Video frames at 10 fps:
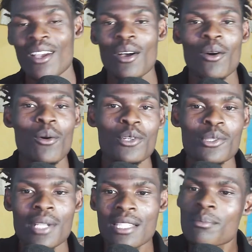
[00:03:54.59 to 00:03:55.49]
Ou,
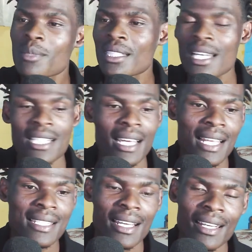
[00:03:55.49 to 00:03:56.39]
Júlia Judas, me traz aquela
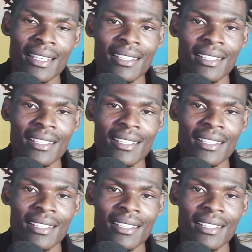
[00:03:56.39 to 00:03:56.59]
cena aí.